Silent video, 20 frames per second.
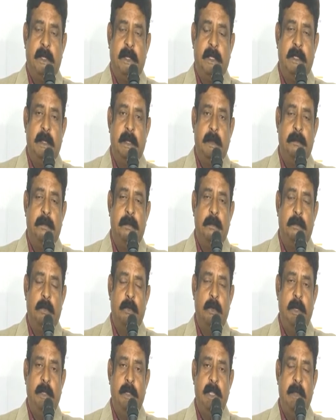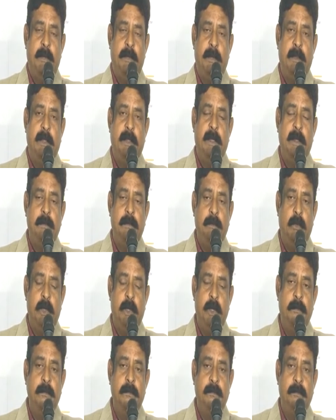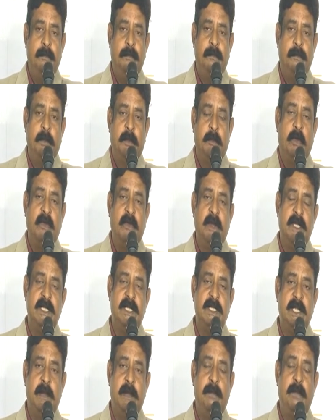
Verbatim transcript: కింద పోడి ఇది అయిపోయింది పోడియం ఫౌండేషన్స్